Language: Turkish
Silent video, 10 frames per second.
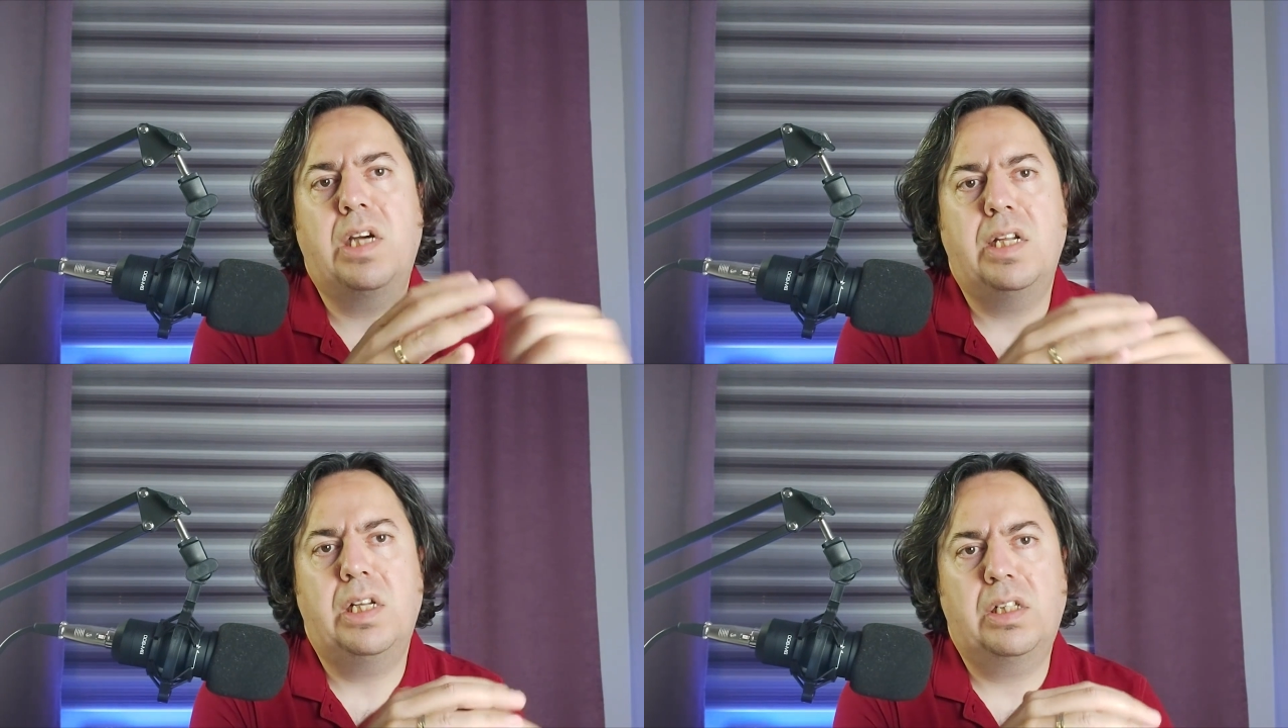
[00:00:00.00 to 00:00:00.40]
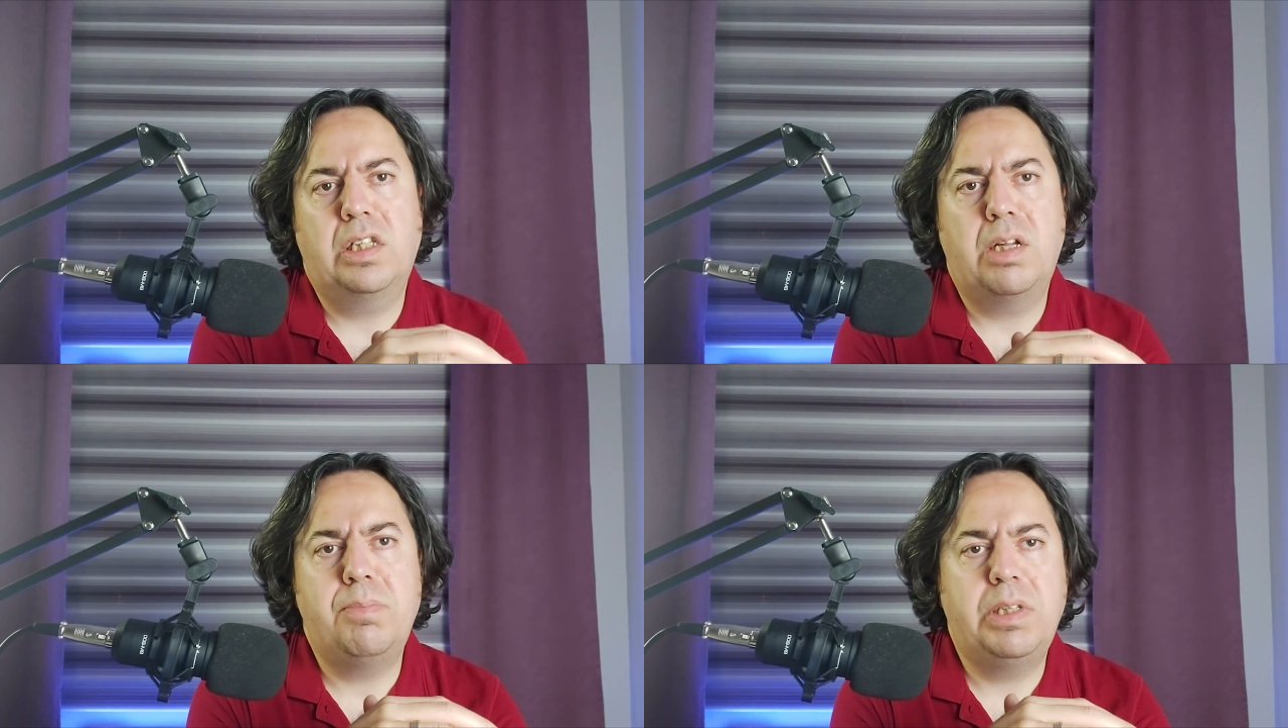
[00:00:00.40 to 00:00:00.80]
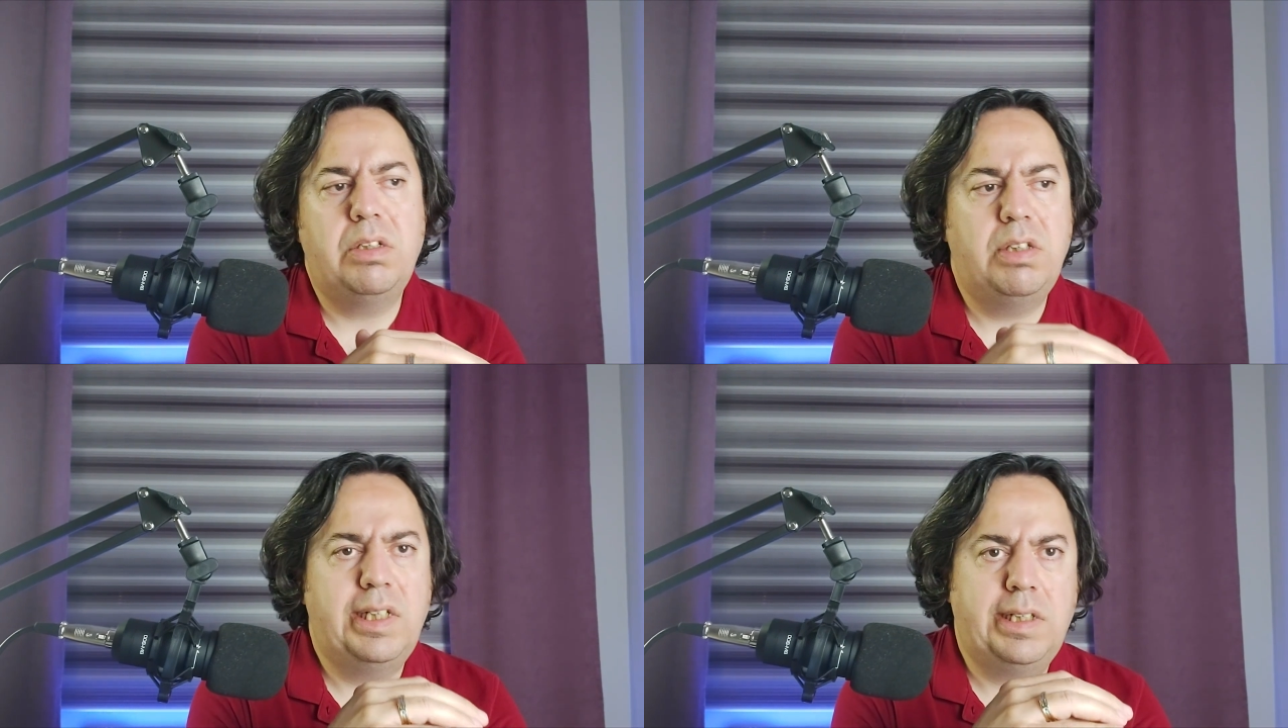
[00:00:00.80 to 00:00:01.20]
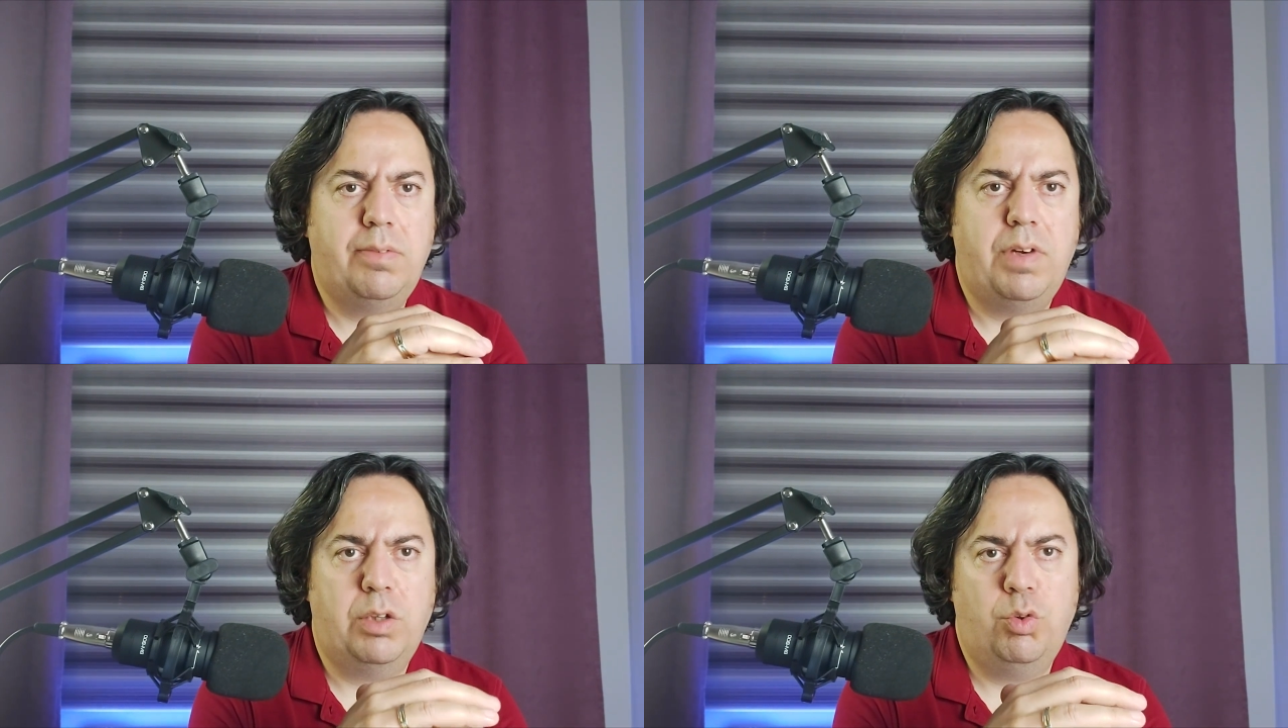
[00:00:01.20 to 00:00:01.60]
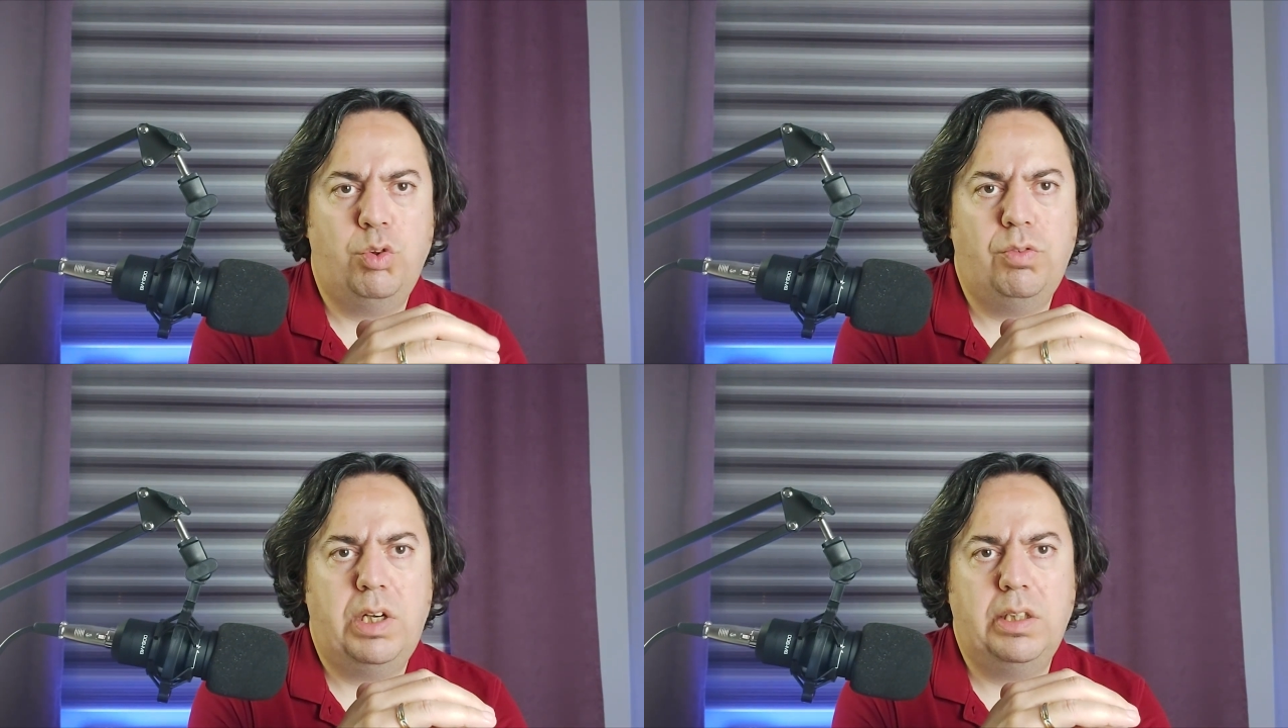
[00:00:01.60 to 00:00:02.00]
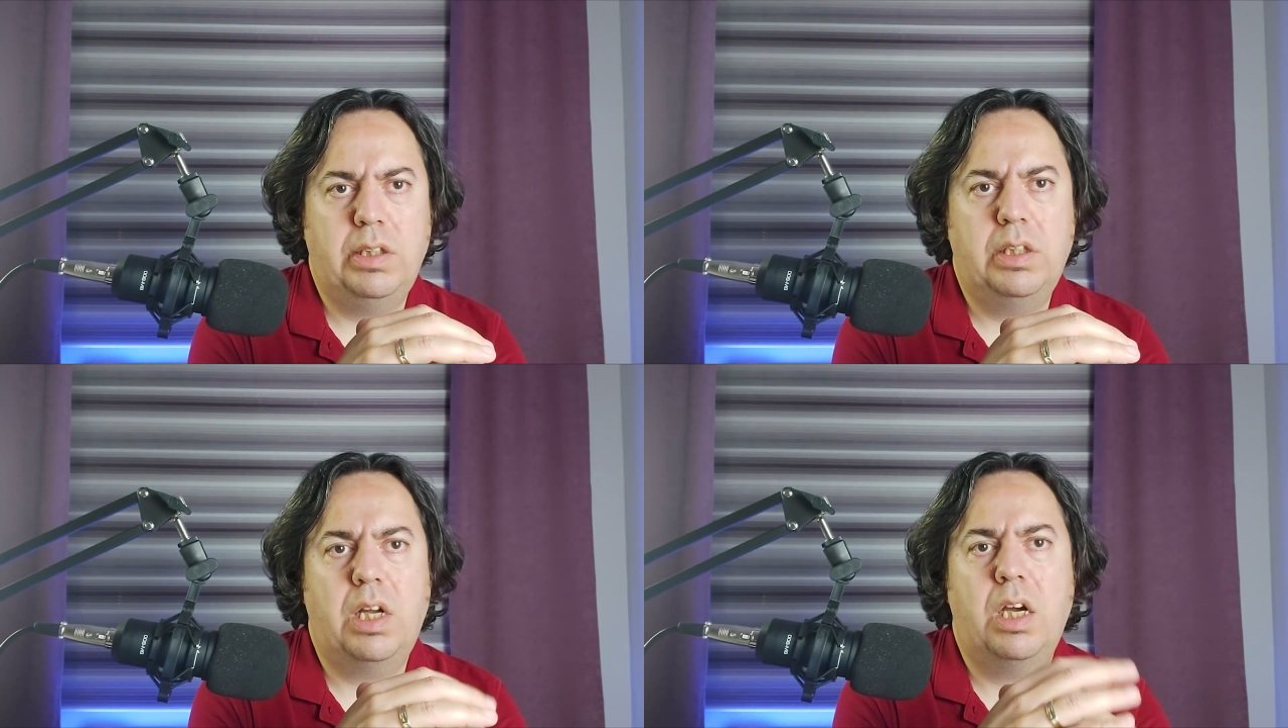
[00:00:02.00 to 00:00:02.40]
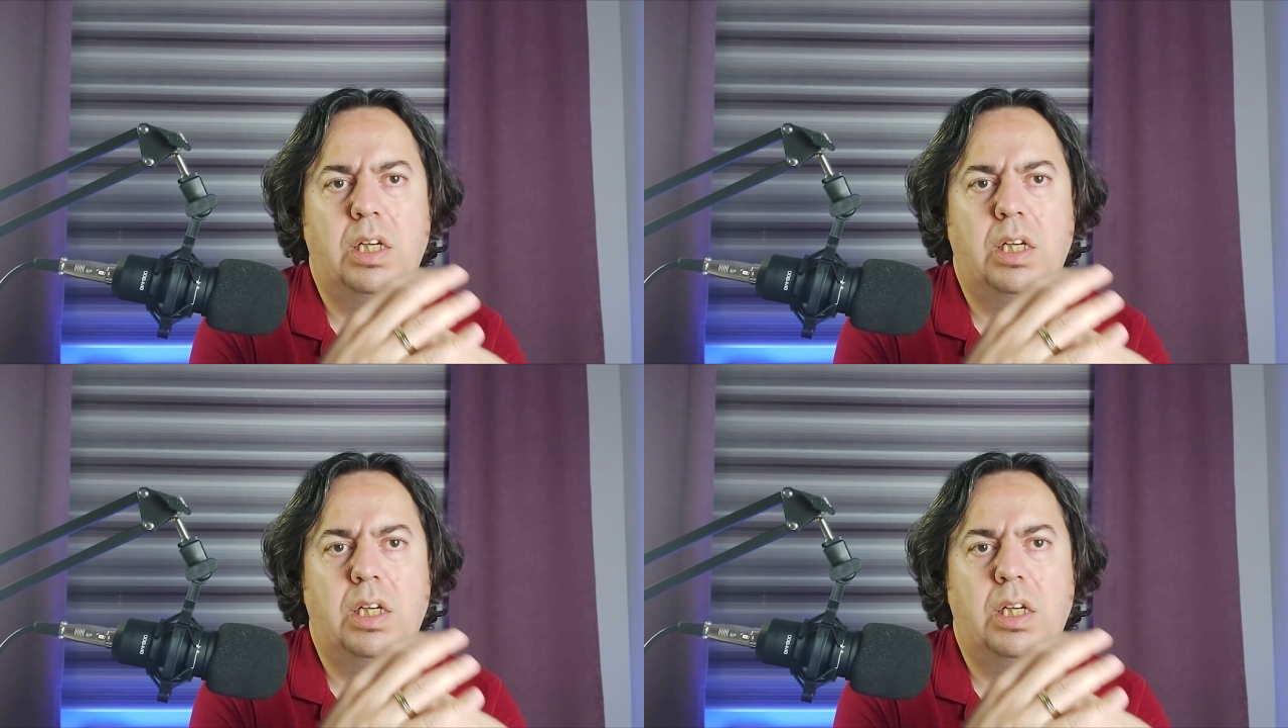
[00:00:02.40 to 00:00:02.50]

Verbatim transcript: kaynaklanan bir risk faktörü vardır.